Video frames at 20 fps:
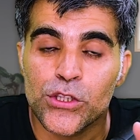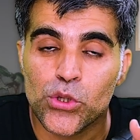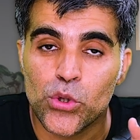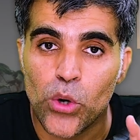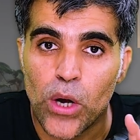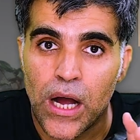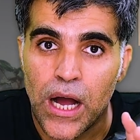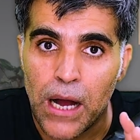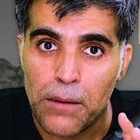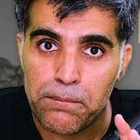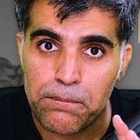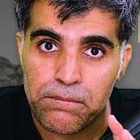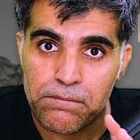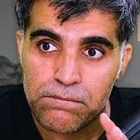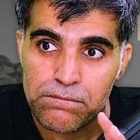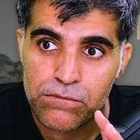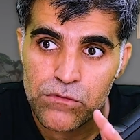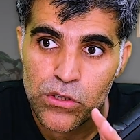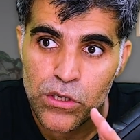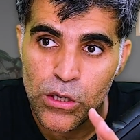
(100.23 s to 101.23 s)
तो अब
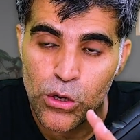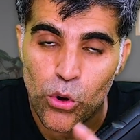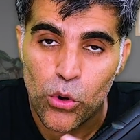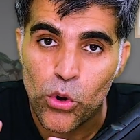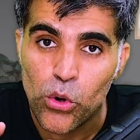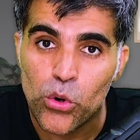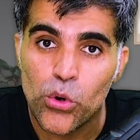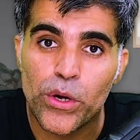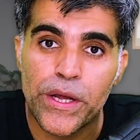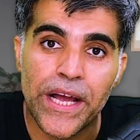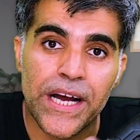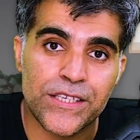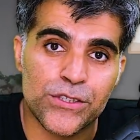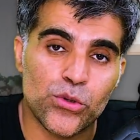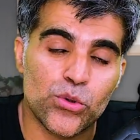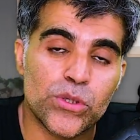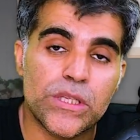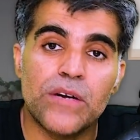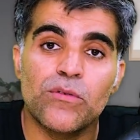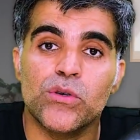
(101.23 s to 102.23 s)
लोगों को क्या
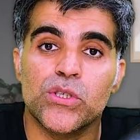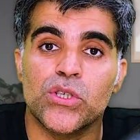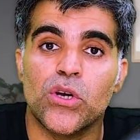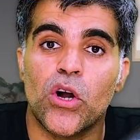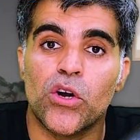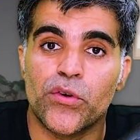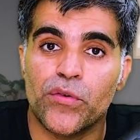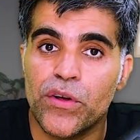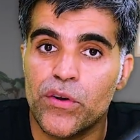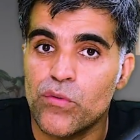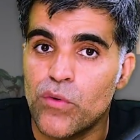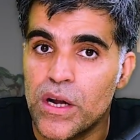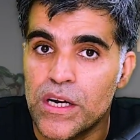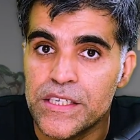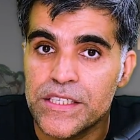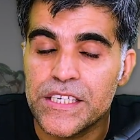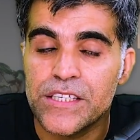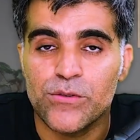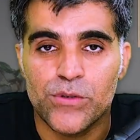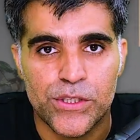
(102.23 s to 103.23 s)
ज़रूरत है वो सॉफ्टवेयर
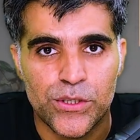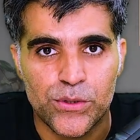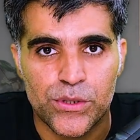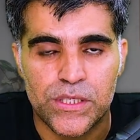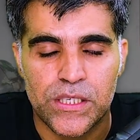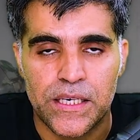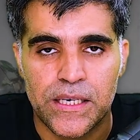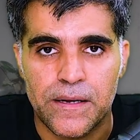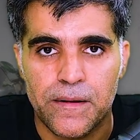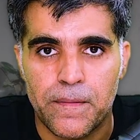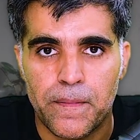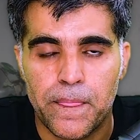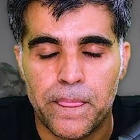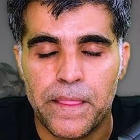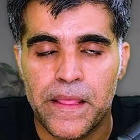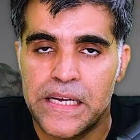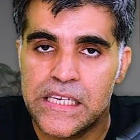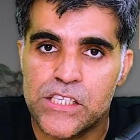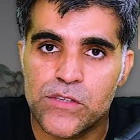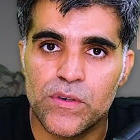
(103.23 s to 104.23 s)
वॉलेट क्यों यूज़ करें
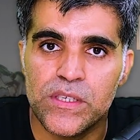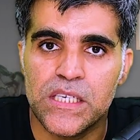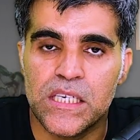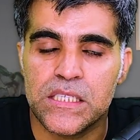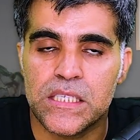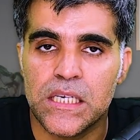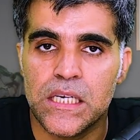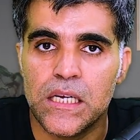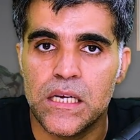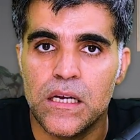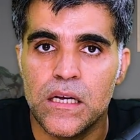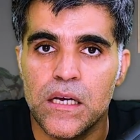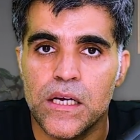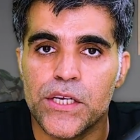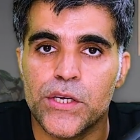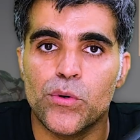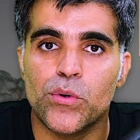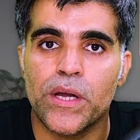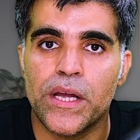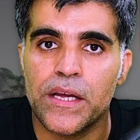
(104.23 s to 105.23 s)
इस वजह से
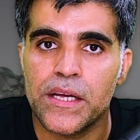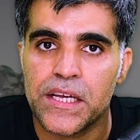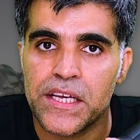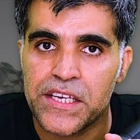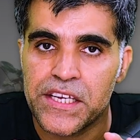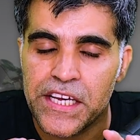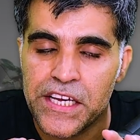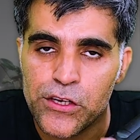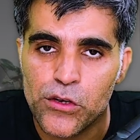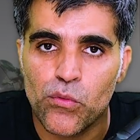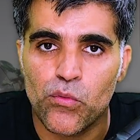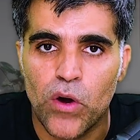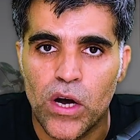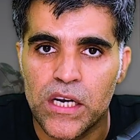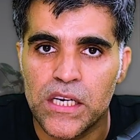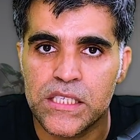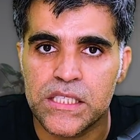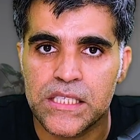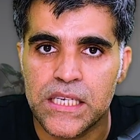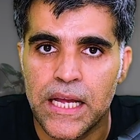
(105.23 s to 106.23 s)
क्योंकि ये जो
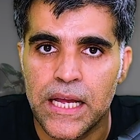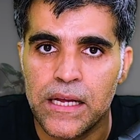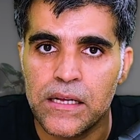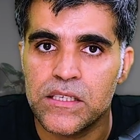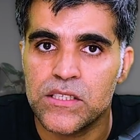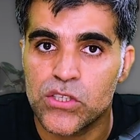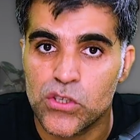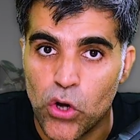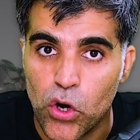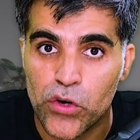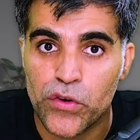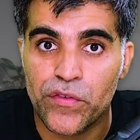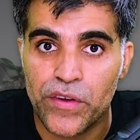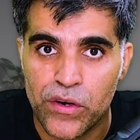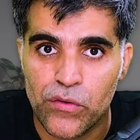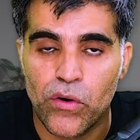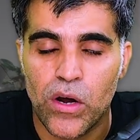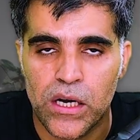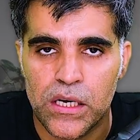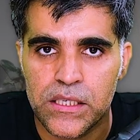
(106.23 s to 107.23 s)
वॉलेट्स हैं
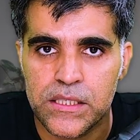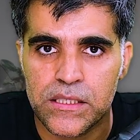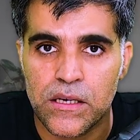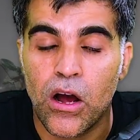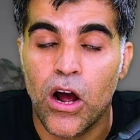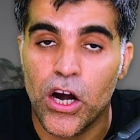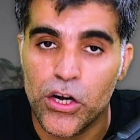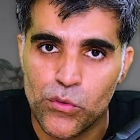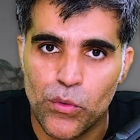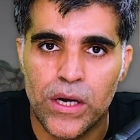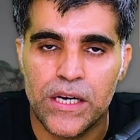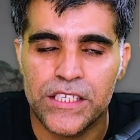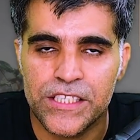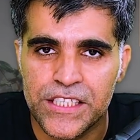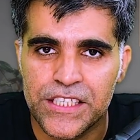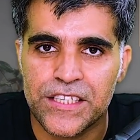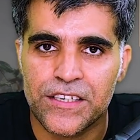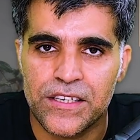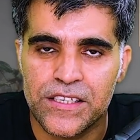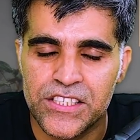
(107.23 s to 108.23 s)
सॉफ्टवेयर वॉलेट्स हार्ट वॉलेट
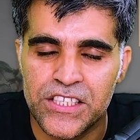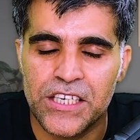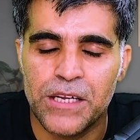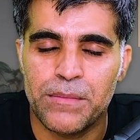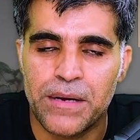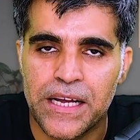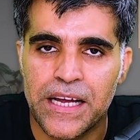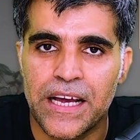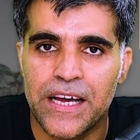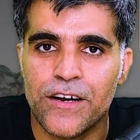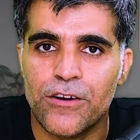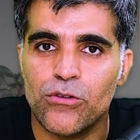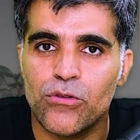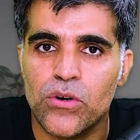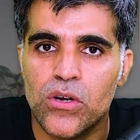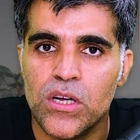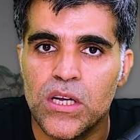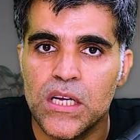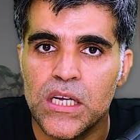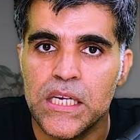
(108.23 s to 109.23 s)
जिन जिन्हें मैं कह रहा
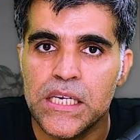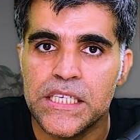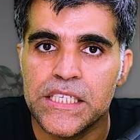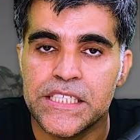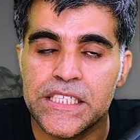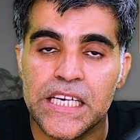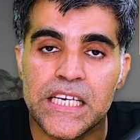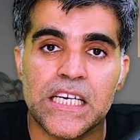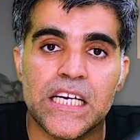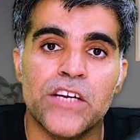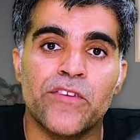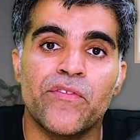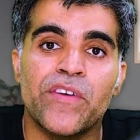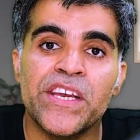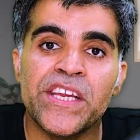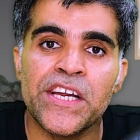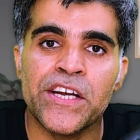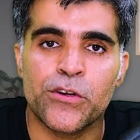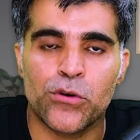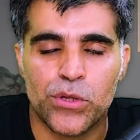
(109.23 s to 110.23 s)
हूँ ये
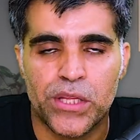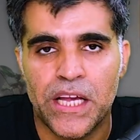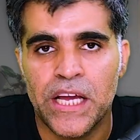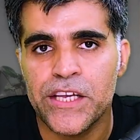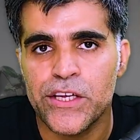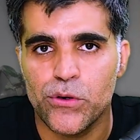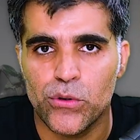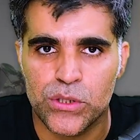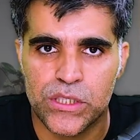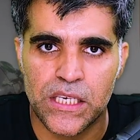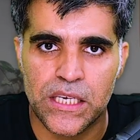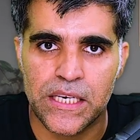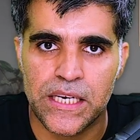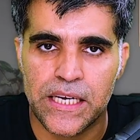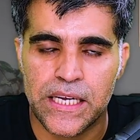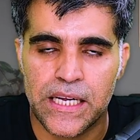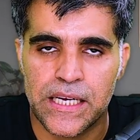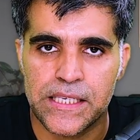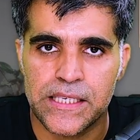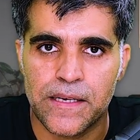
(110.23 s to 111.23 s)
कन्वीनियंट होते हैं यूज़
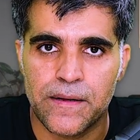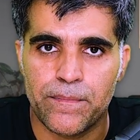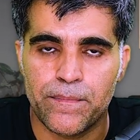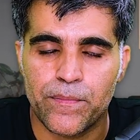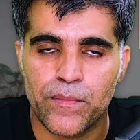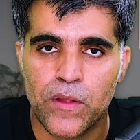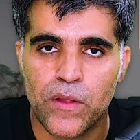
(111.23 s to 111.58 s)
करने के लिए